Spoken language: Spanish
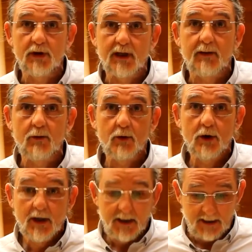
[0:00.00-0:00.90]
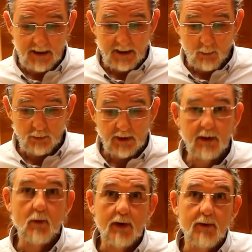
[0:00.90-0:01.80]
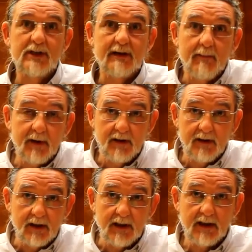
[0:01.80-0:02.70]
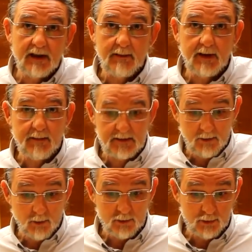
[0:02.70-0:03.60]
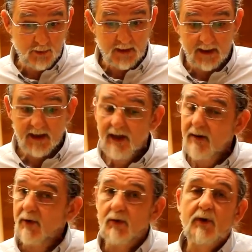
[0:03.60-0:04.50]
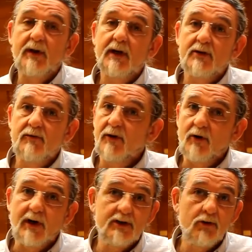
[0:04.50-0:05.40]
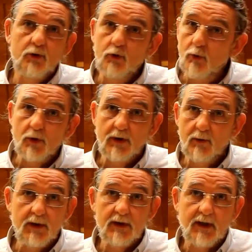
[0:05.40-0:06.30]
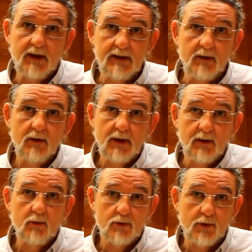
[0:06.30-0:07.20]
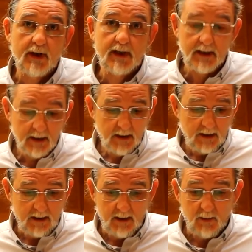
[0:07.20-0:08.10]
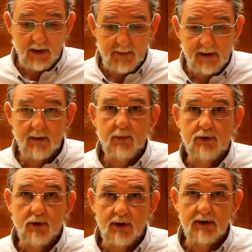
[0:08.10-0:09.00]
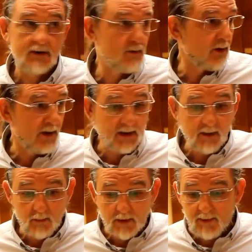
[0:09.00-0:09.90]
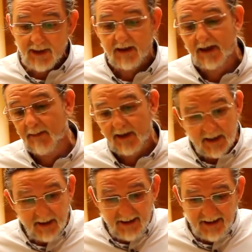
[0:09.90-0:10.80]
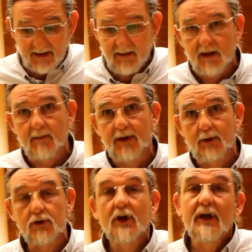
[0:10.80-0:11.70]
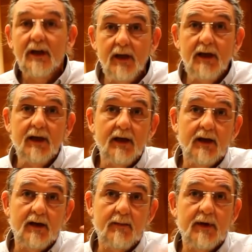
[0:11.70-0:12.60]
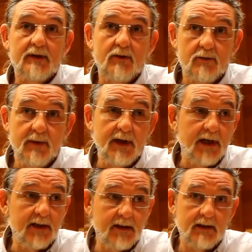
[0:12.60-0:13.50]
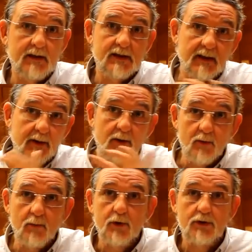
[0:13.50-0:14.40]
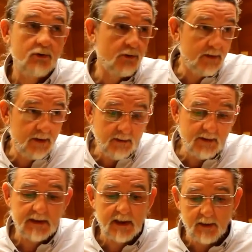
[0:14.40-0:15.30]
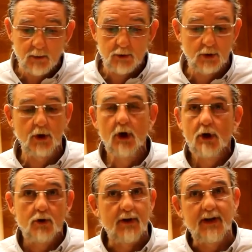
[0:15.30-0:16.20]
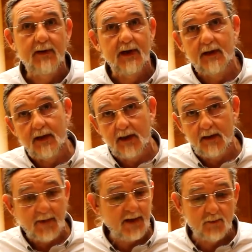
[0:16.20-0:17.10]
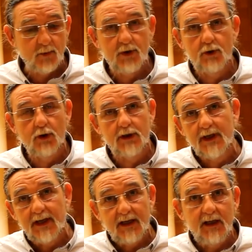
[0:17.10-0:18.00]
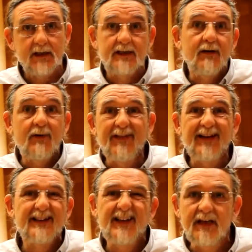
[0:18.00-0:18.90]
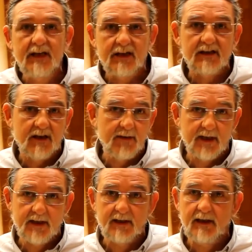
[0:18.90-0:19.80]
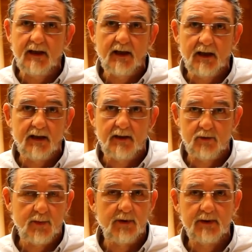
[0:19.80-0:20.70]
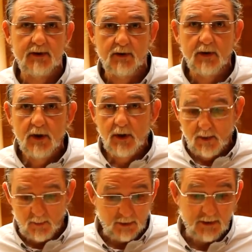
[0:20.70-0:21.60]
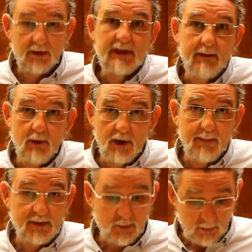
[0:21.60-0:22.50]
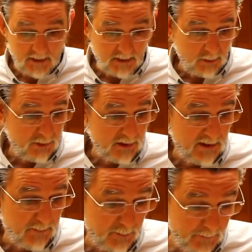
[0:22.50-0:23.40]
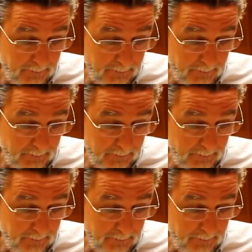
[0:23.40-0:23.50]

entrando en la UTA cuando estaba precintada y debía haber sido custodiada. Pero en cualquier caso Ferrocarril no tuvo ningún interés en, custodiarla adecuadamente, puesto que insisto que era una única cámara a 100 metros y que además los vigilantes estaban en un puesto, donde una sala de control, donde habían eh, varios monitores y esa era una de las 500 cámaras que tenían que hacer supervisión. Por tanto, a saber lo que pasó durante todo ese tiempo.